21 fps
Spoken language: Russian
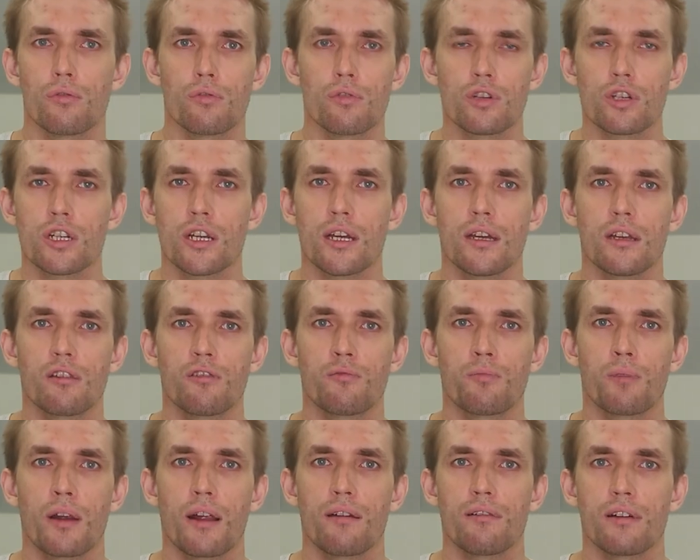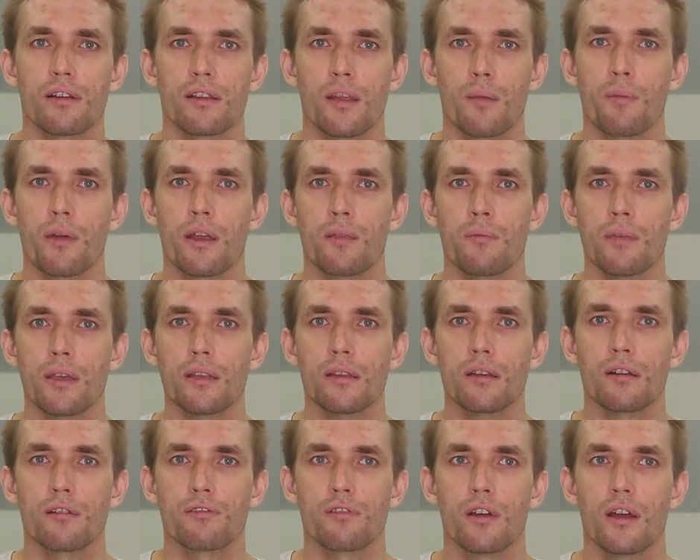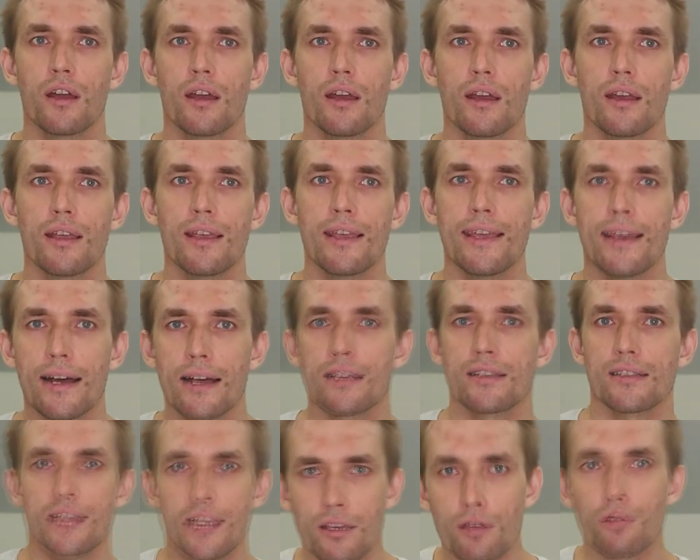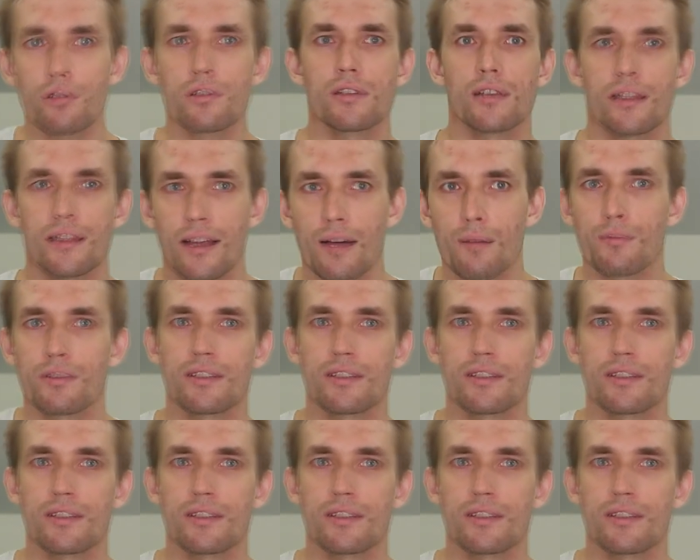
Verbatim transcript: уезжает вправо на 5 метров и остается там